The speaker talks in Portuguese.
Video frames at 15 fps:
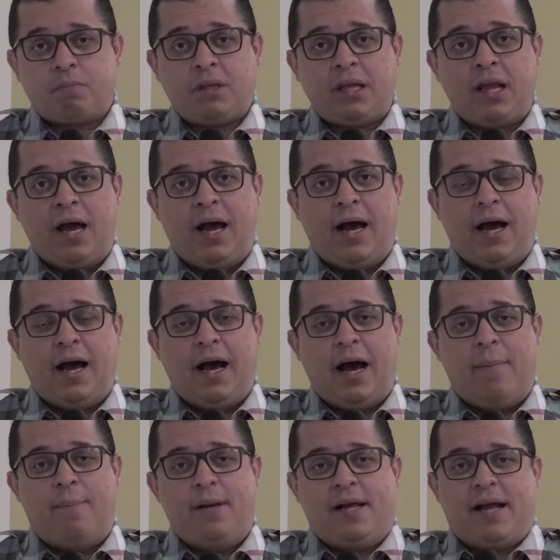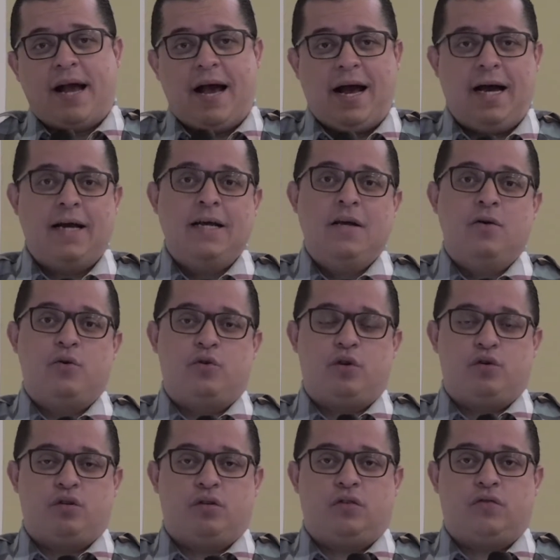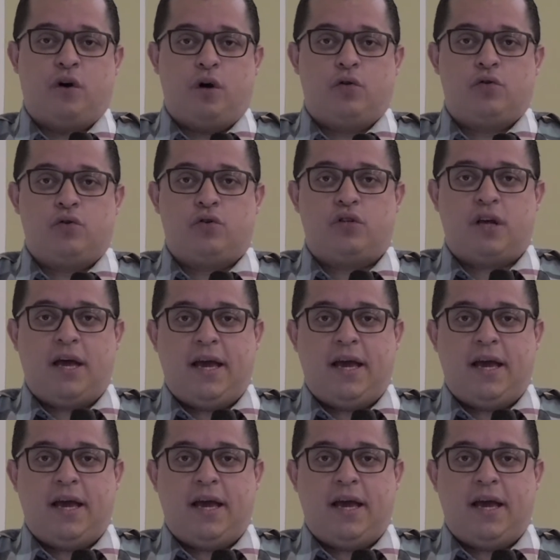a aplicar os seus esforços